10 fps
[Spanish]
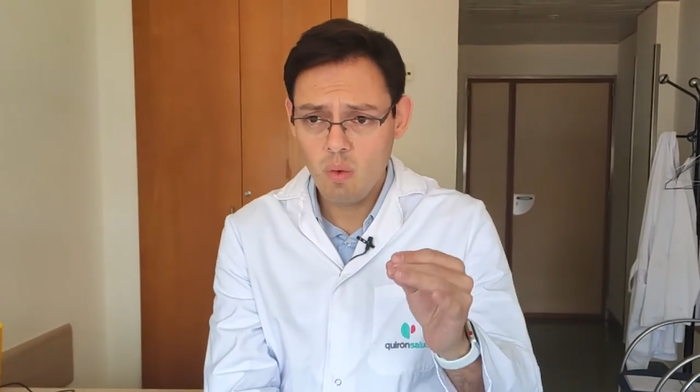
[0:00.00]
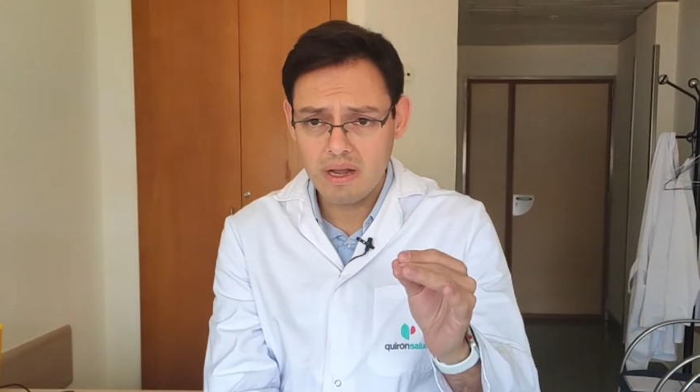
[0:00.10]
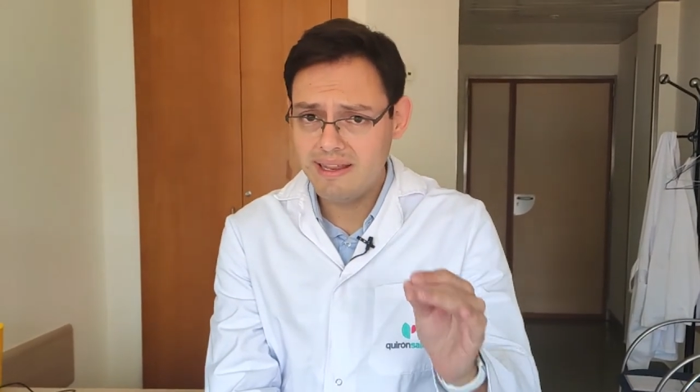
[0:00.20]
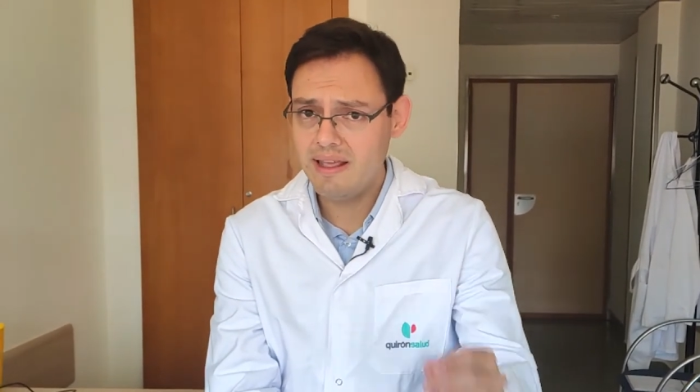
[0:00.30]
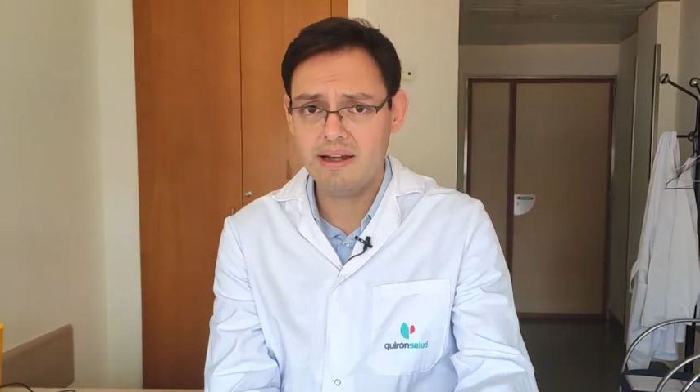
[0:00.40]

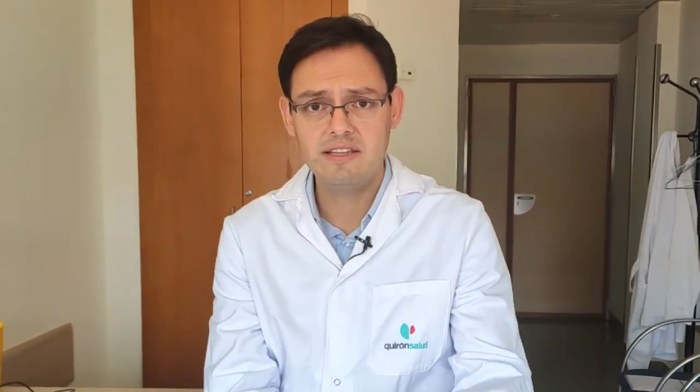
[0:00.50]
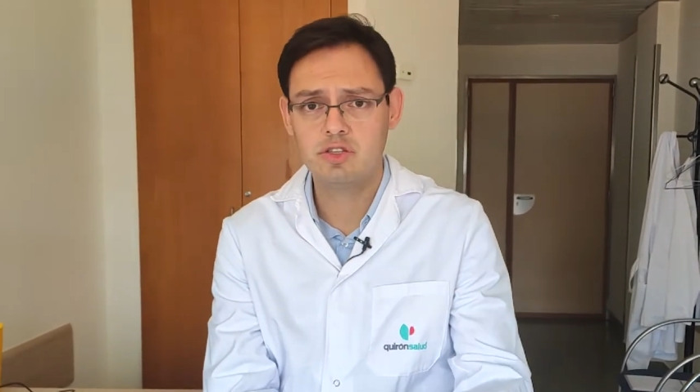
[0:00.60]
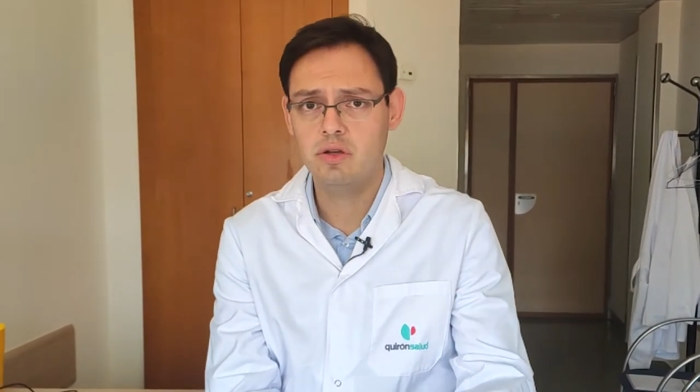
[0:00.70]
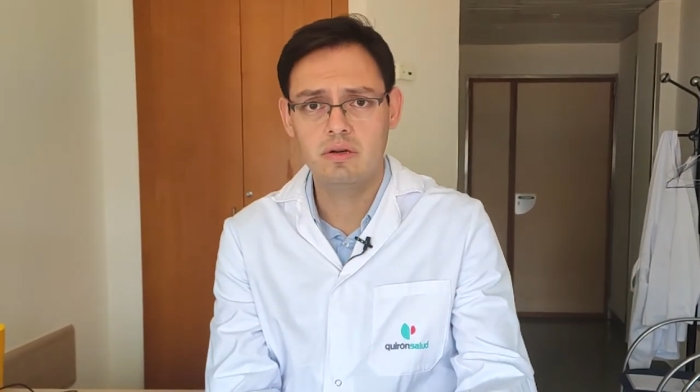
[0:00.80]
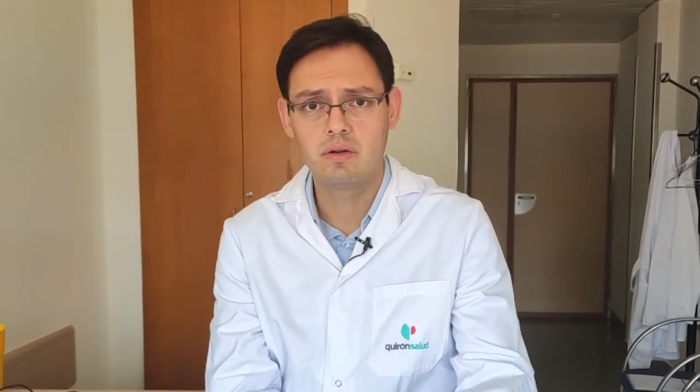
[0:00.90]
Cualquier
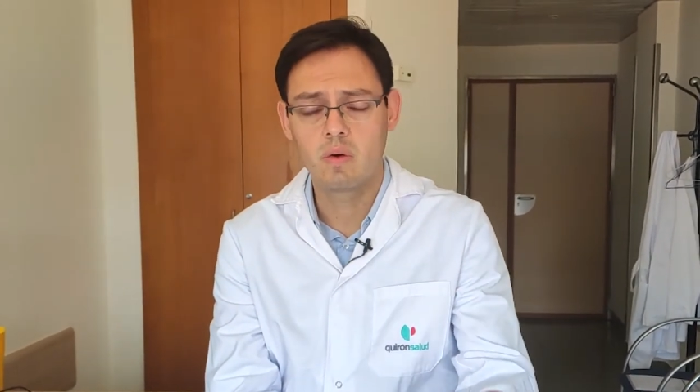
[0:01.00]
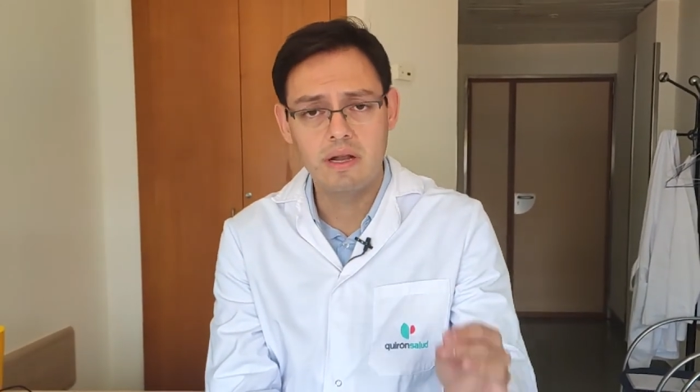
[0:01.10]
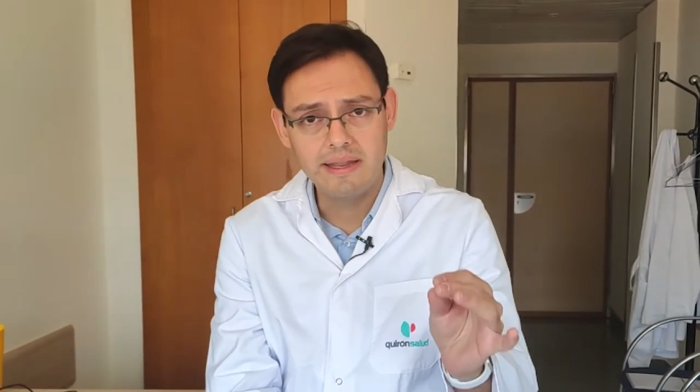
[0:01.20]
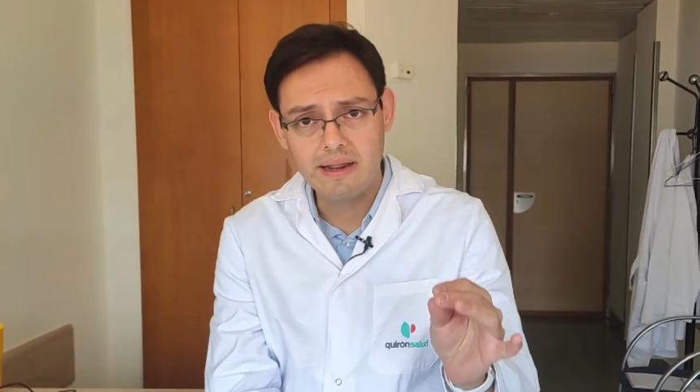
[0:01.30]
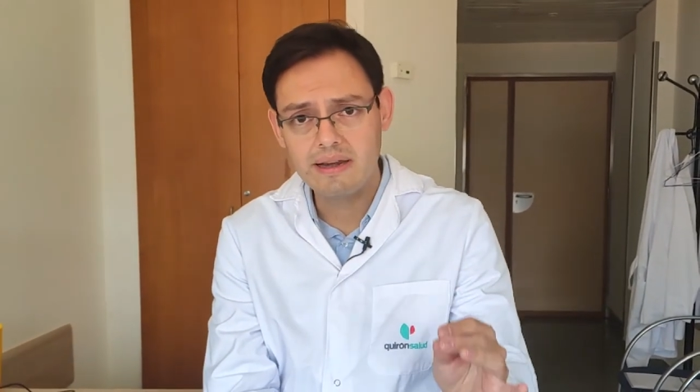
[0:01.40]
lesión,
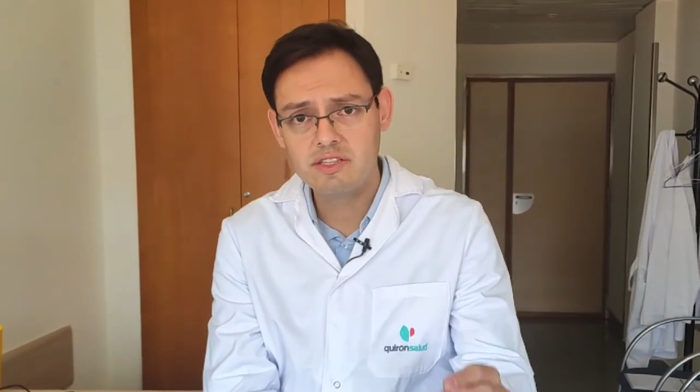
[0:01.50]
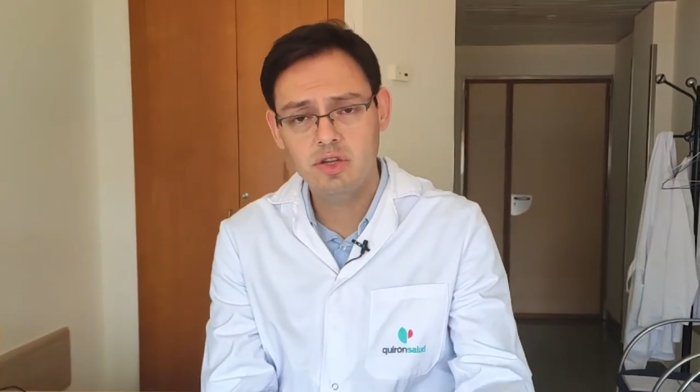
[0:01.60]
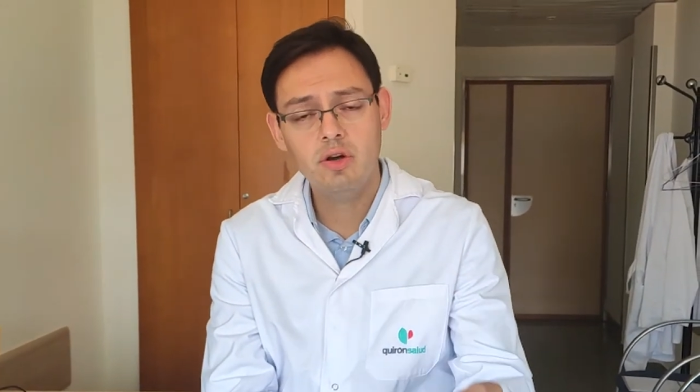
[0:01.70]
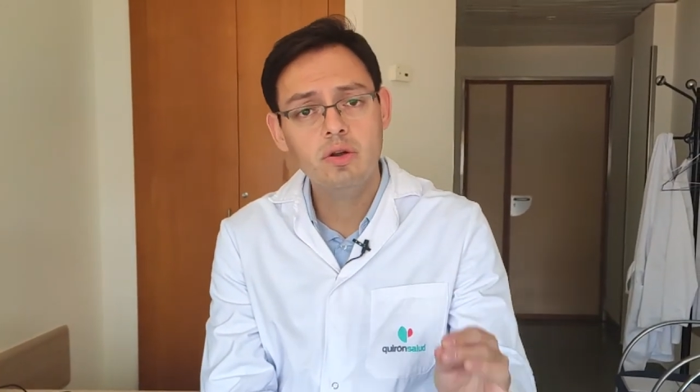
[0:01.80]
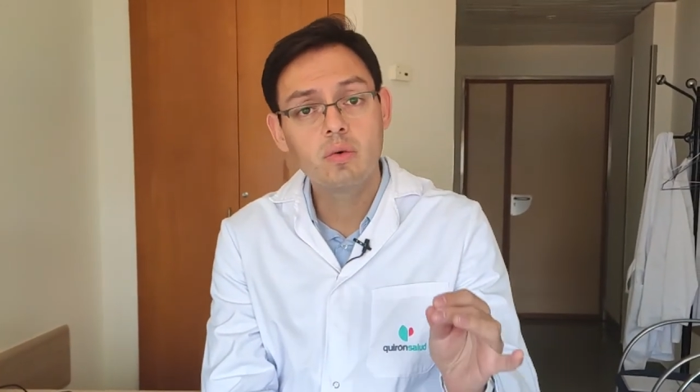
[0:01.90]
cualquier
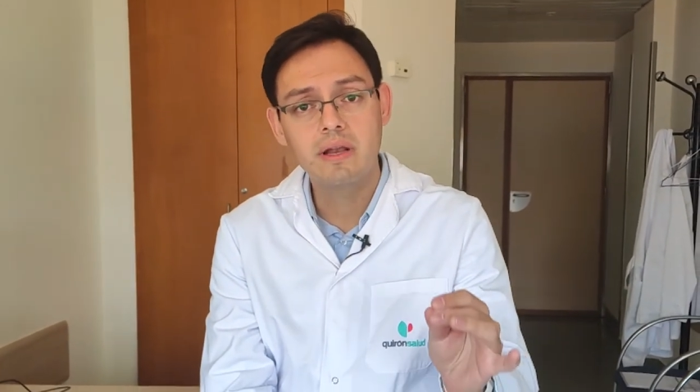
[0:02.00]
lesión